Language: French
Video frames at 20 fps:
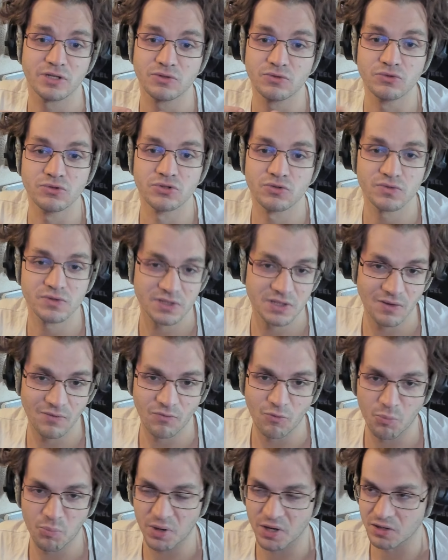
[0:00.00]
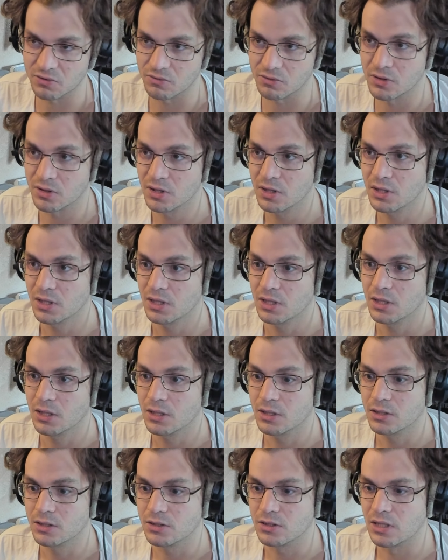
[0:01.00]
les deux choses qu'il faut pas, quoi.
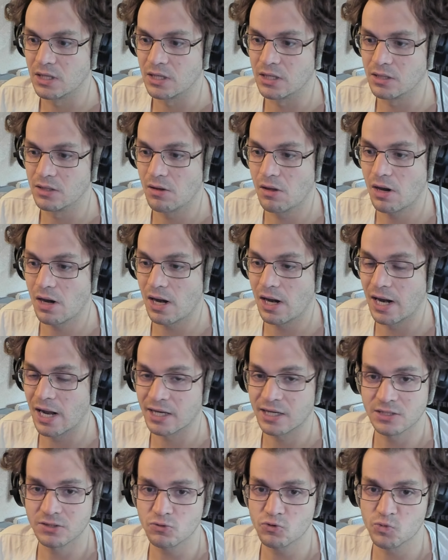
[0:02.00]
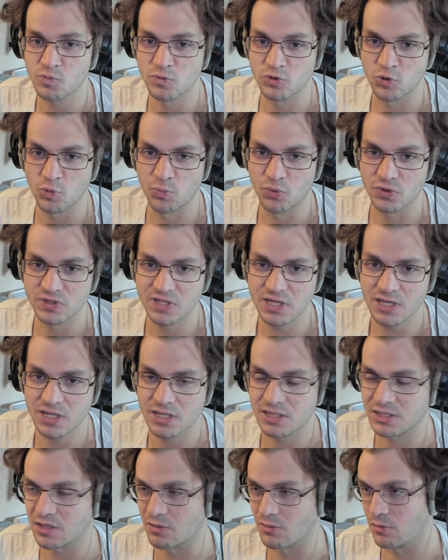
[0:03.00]
Et la question que je me suis posée,
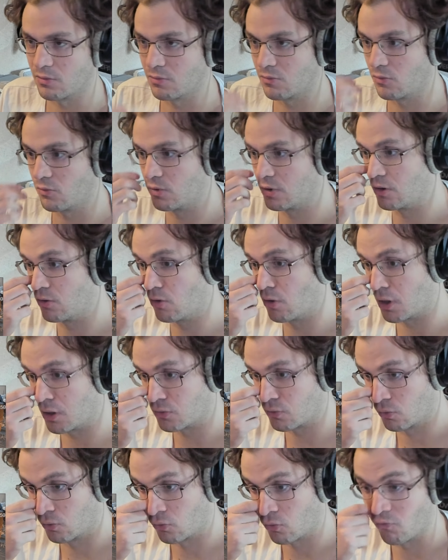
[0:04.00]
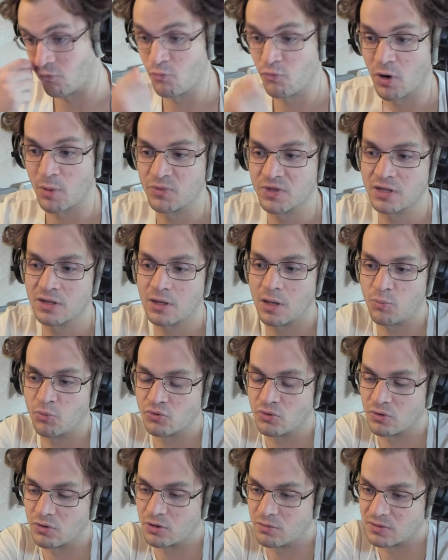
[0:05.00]
et c'est d'ailleurs un truc que vous pourrez peut-être
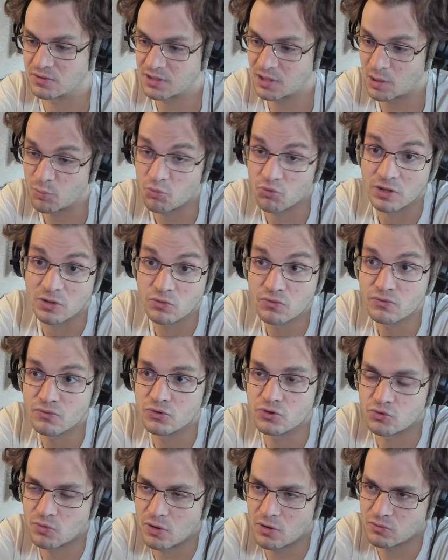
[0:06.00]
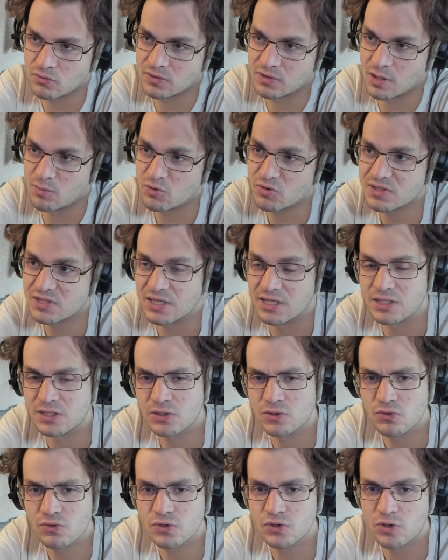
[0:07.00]
répondre en commentaire pour les nouveaux joueurs notamment, c'est
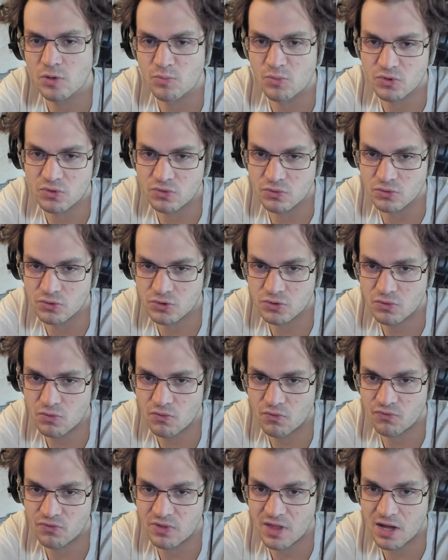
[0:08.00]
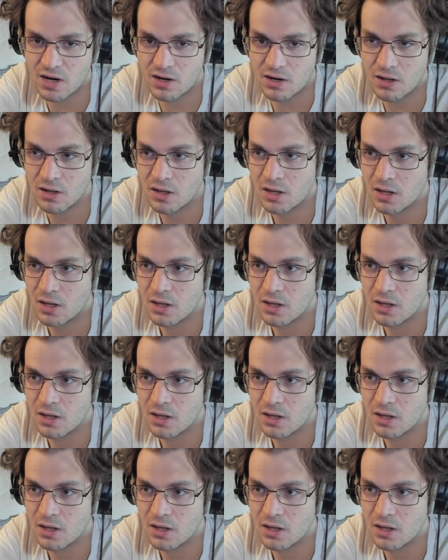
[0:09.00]
est-ce que ce mode de jeu, au final,